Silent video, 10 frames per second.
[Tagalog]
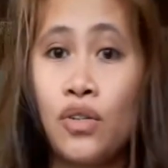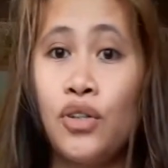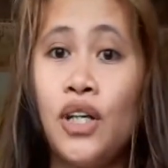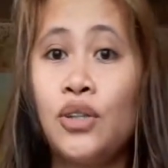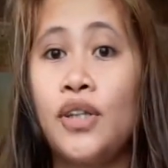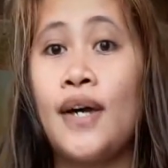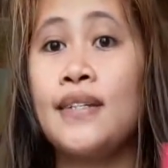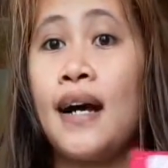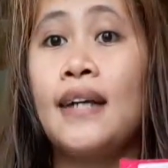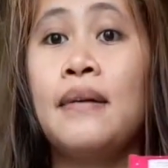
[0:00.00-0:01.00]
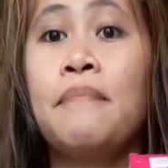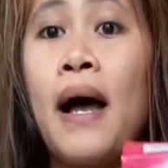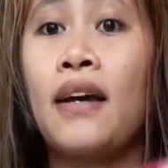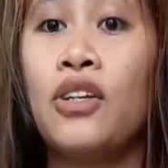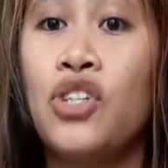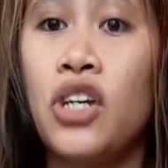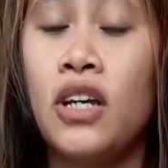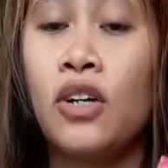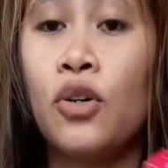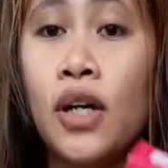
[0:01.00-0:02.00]
So, dito tayo sa kanyang
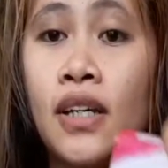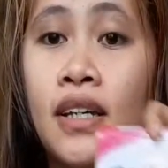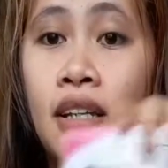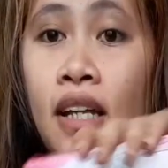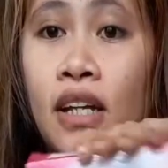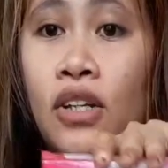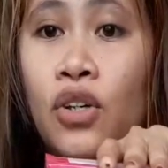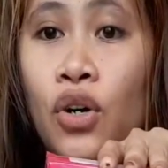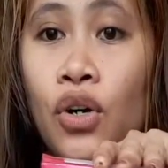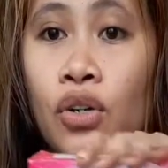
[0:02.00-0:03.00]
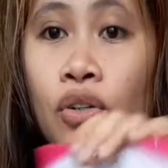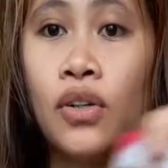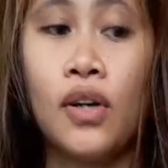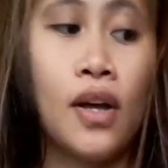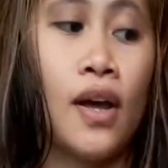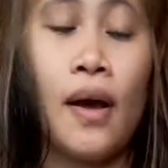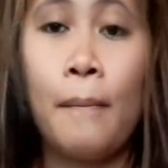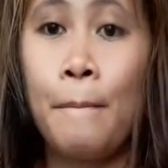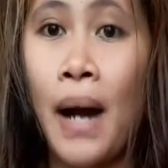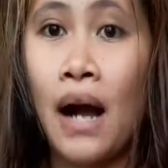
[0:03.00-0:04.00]
packaging. Kung nakikita ninyo,
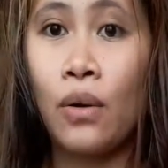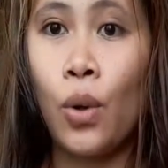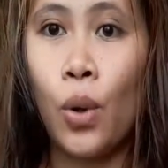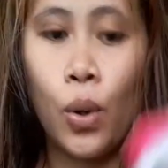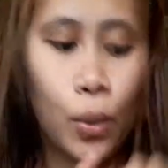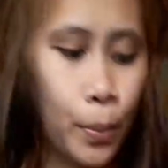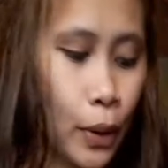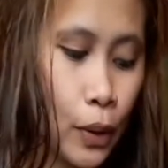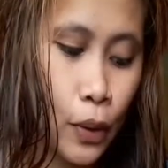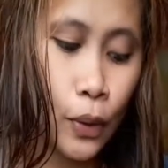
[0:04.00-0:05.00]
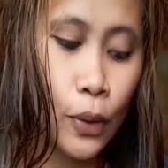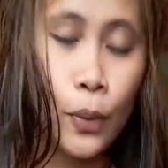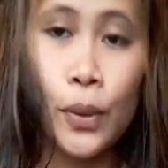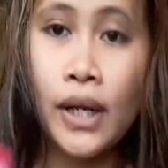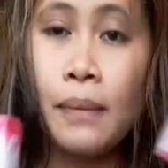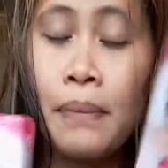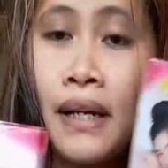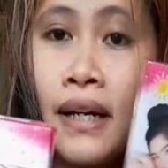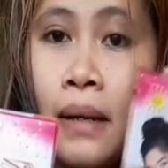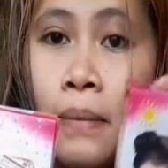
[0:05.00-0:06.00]
bago. Pero, wala ding
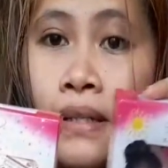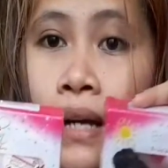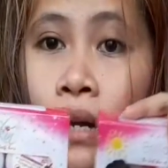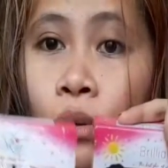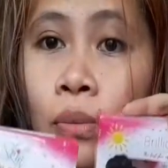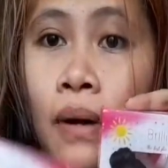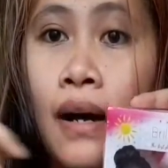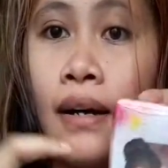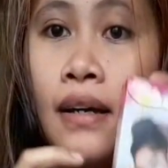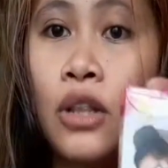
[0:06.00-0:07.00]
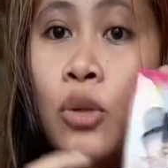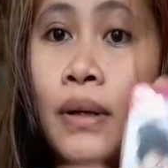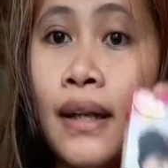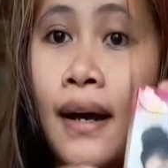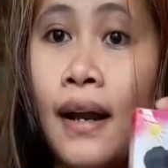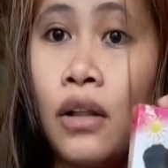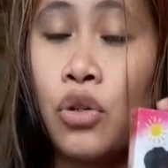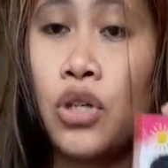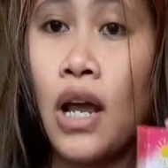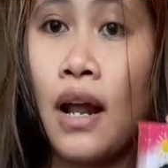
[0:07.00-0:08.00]
pinagkaiba sa luma. Ito, matagal na
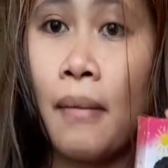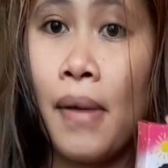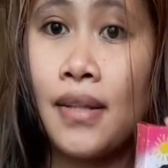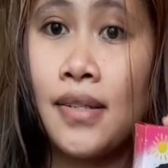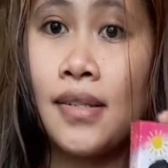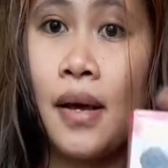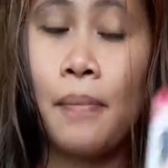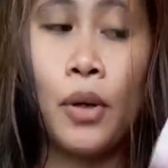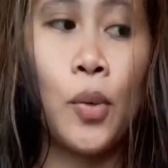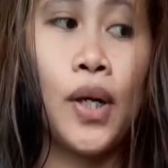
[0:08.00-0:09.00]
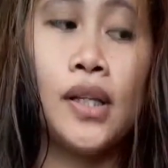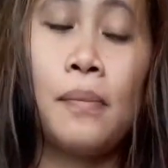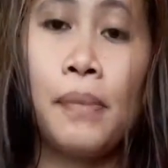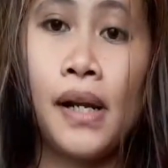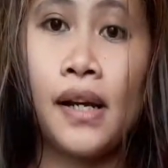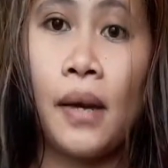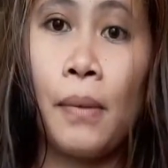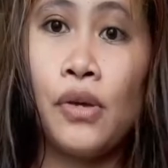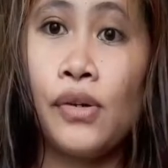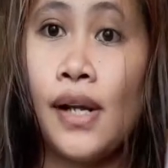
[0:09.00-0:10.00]
ito siya ilang months na. Pero, wala ding
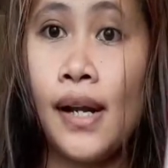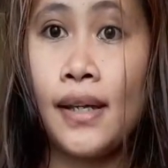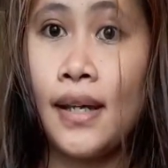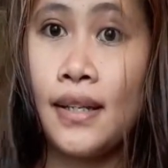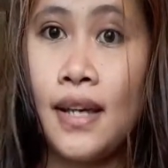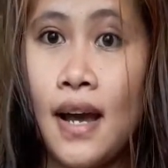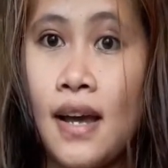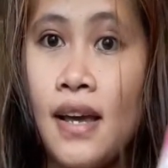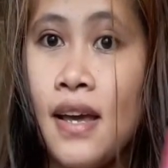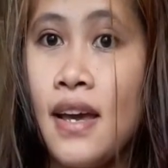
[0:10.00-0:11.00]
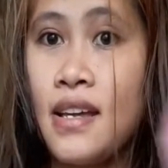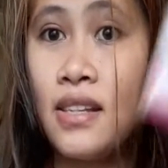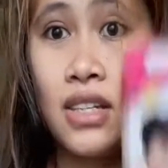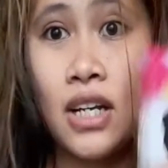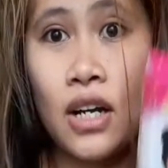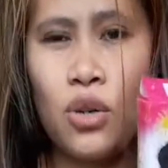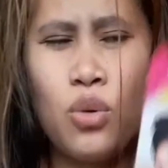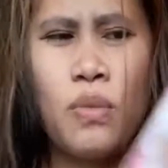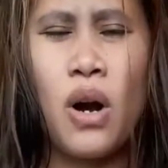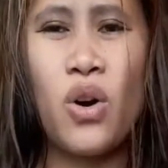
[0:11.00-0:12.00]
pinagkaiba yung lalagyan niya. Hindi siya
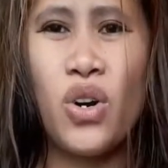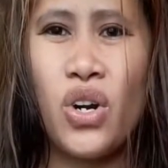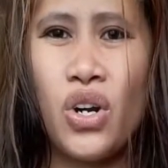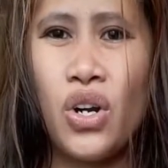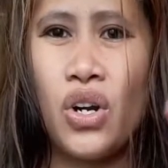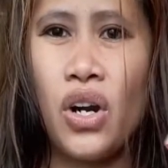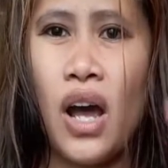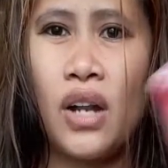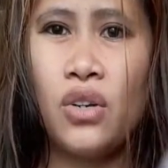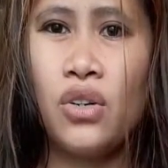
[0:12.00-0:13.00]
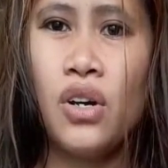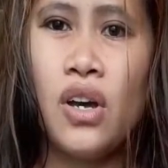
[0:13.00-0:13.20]
nagluma or ano.